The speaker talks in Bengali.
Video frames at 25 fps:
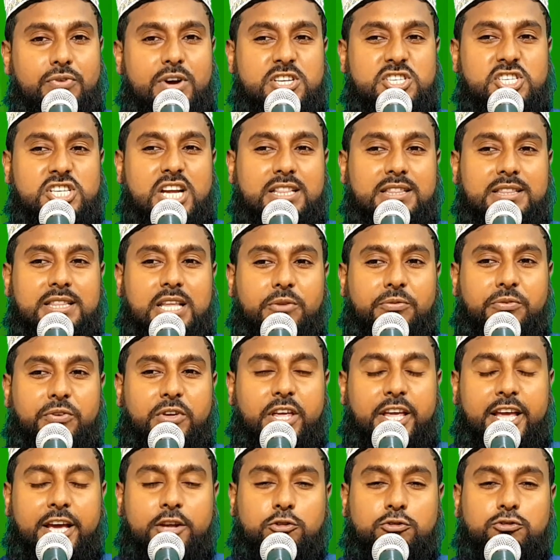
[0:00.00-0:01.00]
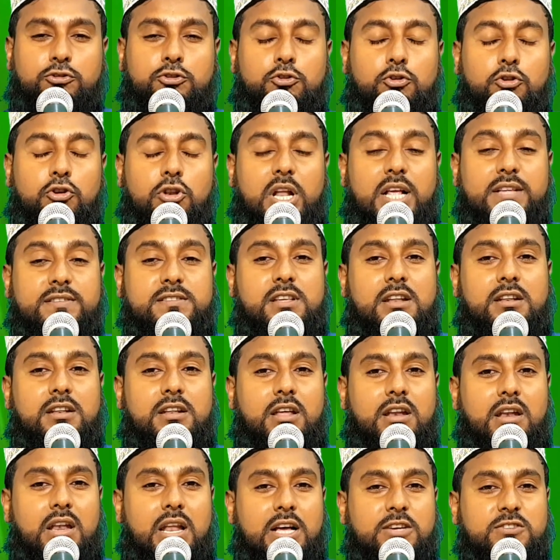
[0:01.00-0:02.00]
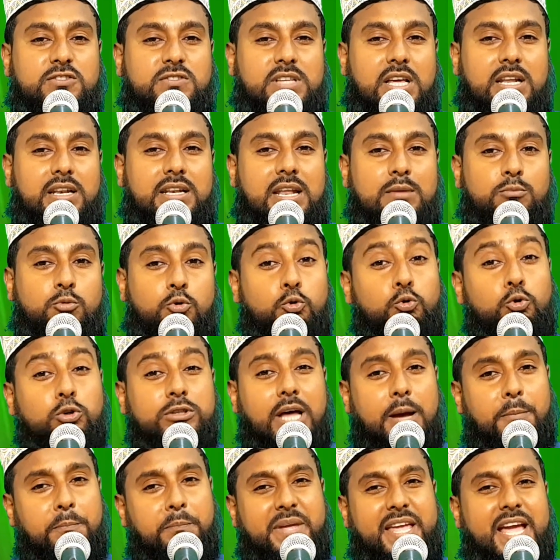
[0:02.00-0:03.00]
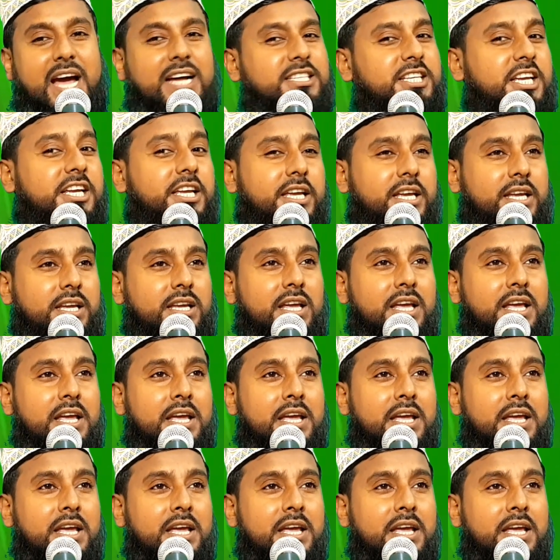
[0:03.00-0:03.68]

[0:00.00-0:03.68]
ফাসাদ্দা ফিহে রসুল্লাহ সাল্লা সাল্লাম উদাম বিয়াদিহি